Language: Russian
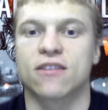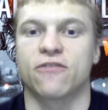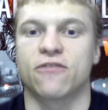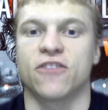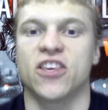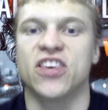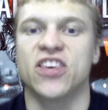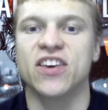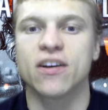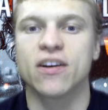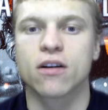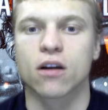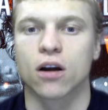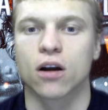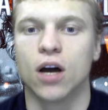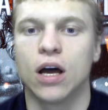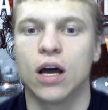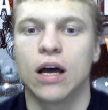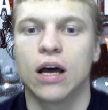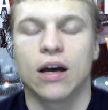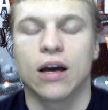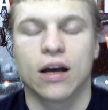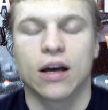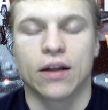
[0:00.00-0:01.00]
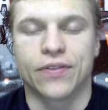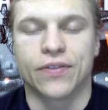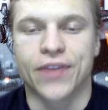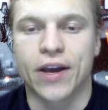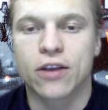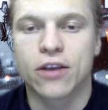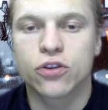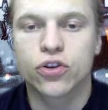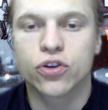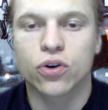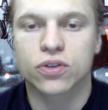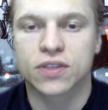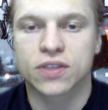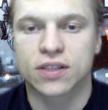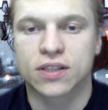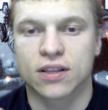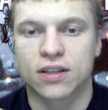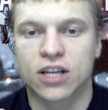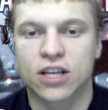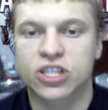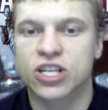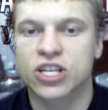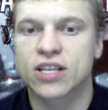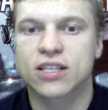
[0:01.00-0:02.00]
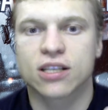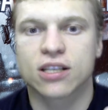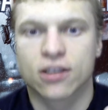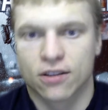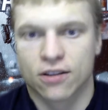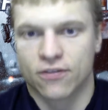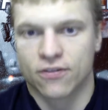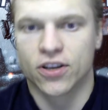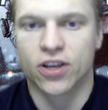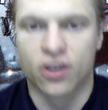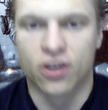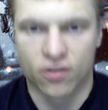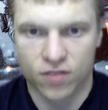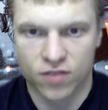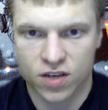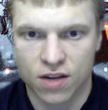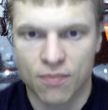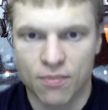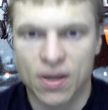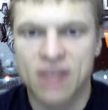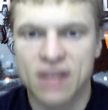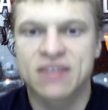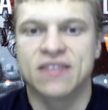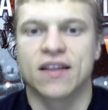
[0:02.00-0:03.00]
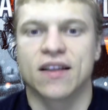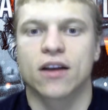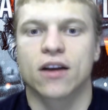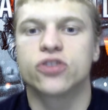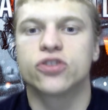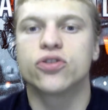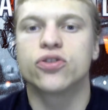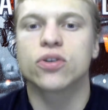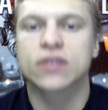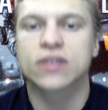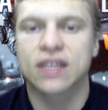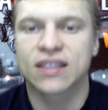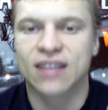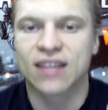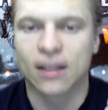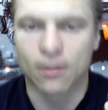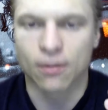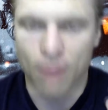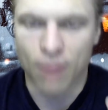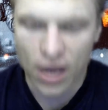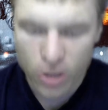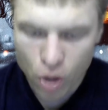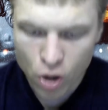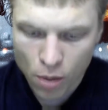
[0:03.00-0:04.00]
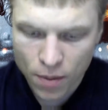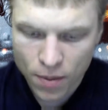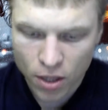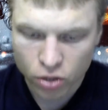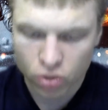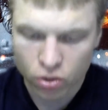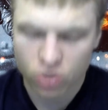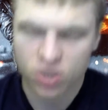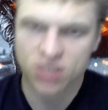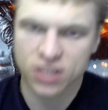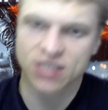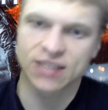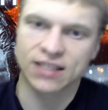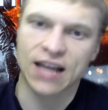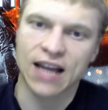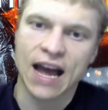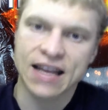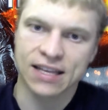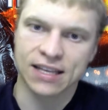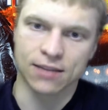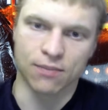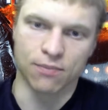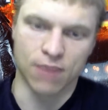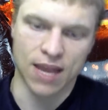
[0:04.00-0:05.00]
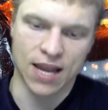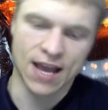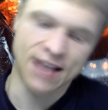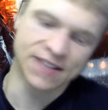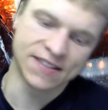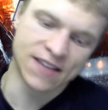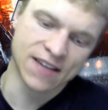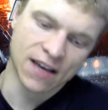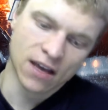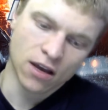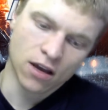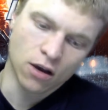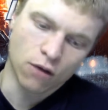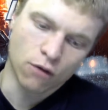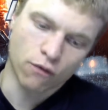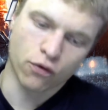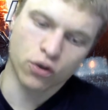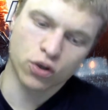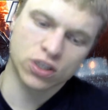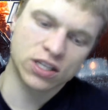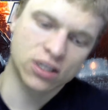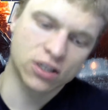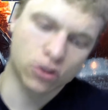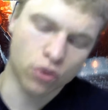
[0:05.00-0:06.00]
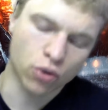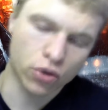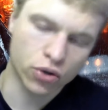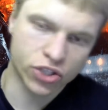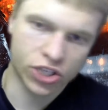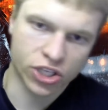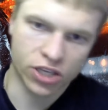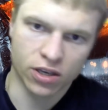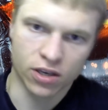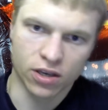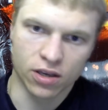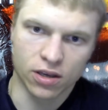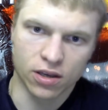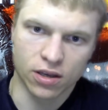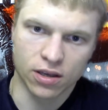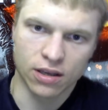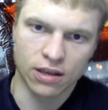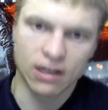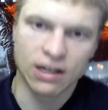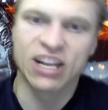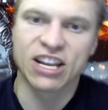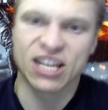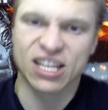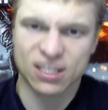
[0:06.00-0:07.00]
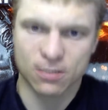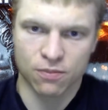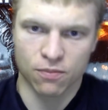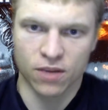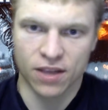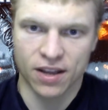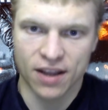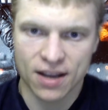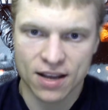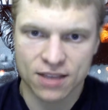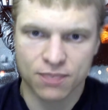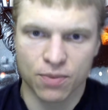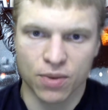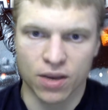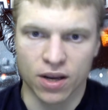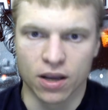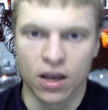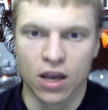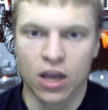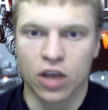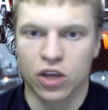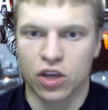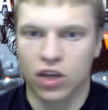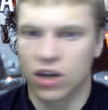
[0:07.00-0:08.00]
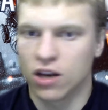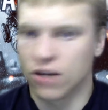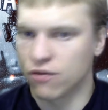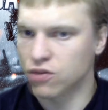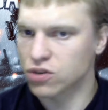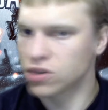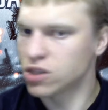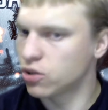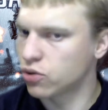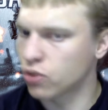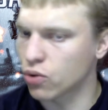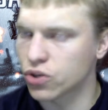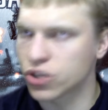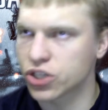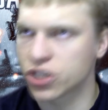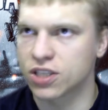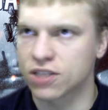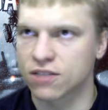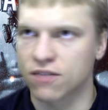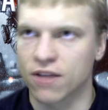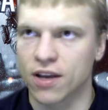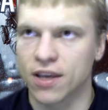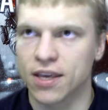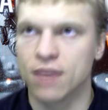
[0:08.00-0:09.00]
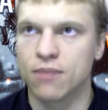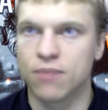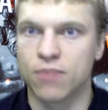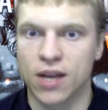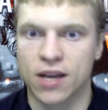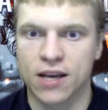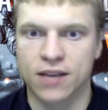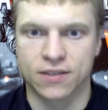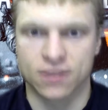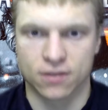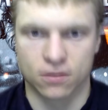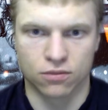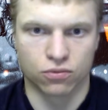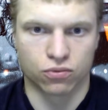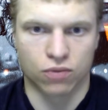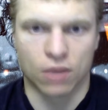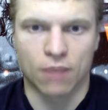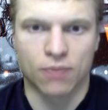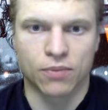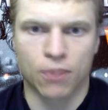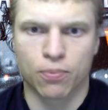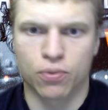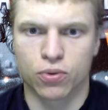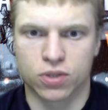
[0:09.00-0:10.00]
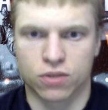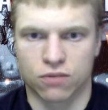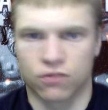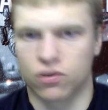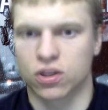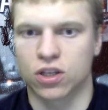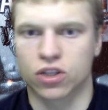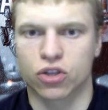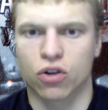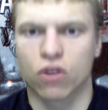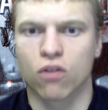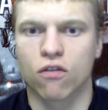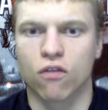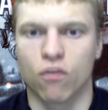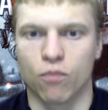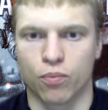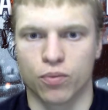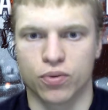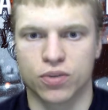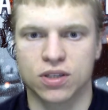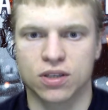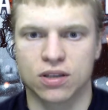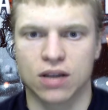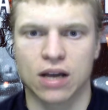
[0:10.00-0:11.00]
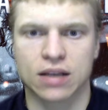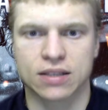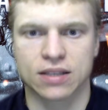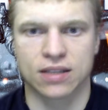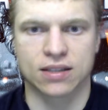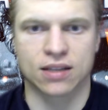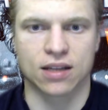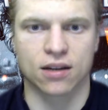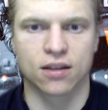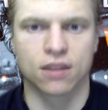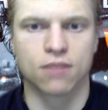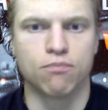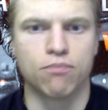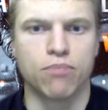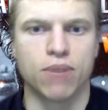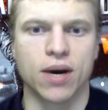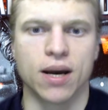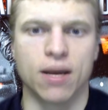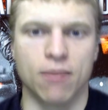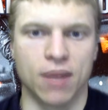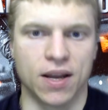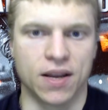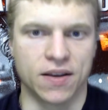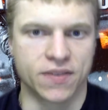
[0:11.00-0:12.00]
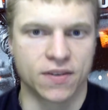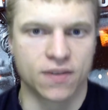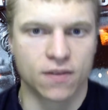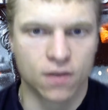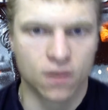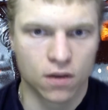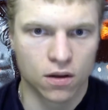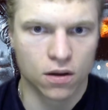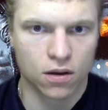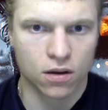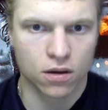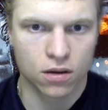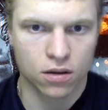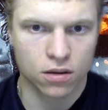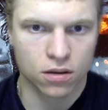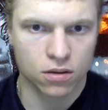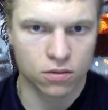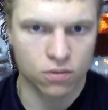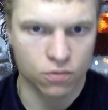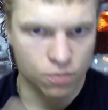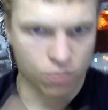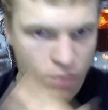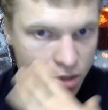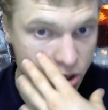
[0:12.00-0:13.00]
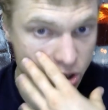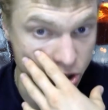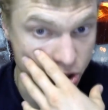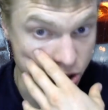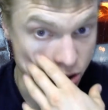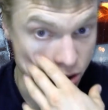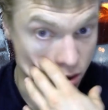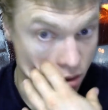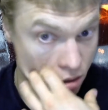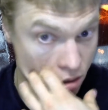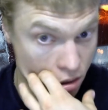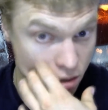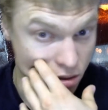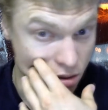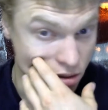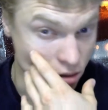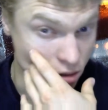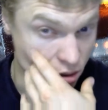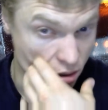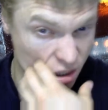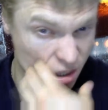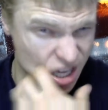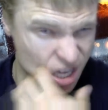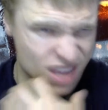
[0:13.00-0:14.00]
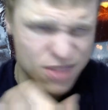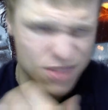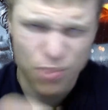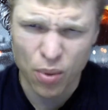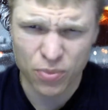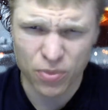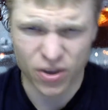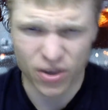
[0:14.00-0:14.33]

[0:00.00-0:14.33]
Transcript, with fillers: игр найдется, даже если ты выигрываешь команде, найдется долбоеб, который станет, блядь, возле точки или респы, или возле точки своей, блядь, ну там, допустим, вот на шелковом пути, да, со стороны Б, блядь. Ну, ближе к, я не помню,